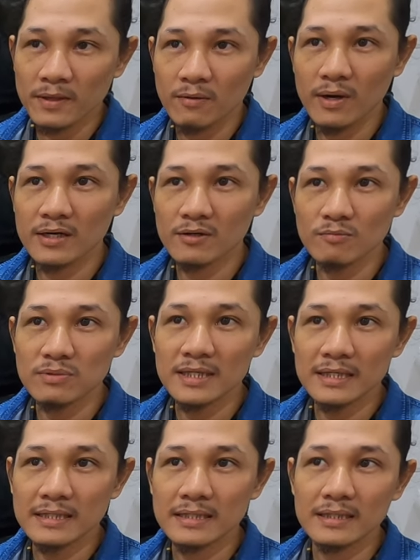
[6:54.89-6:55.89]
Hoàng cũng
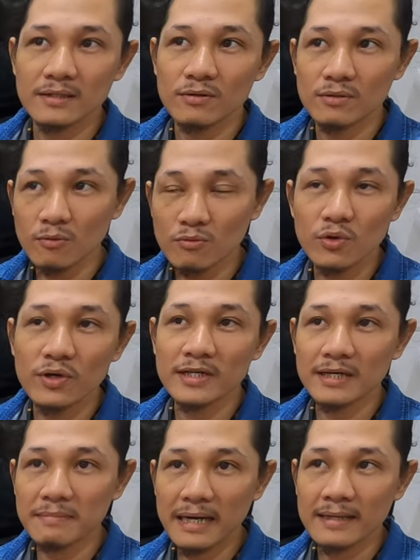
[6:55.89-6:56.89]
nghĩ cũng khuyên
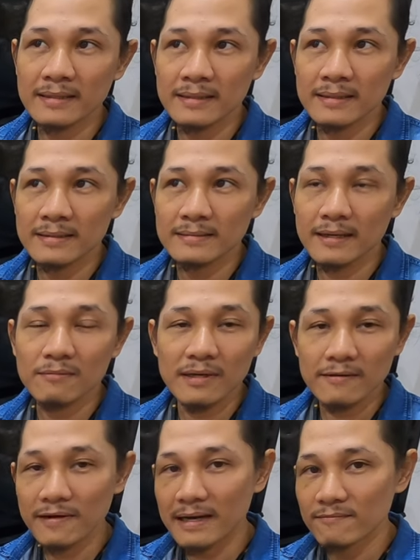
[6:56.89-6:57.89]
các bạn trong
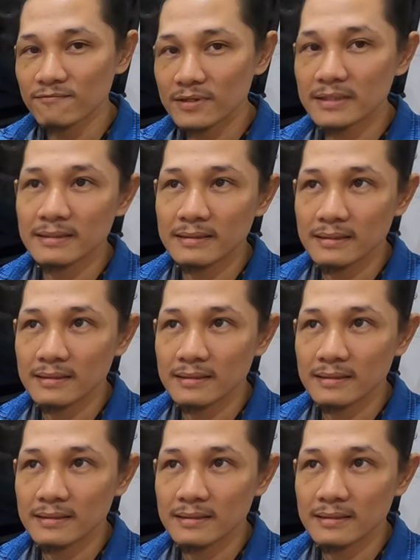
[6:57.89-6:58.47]
cái phạm vi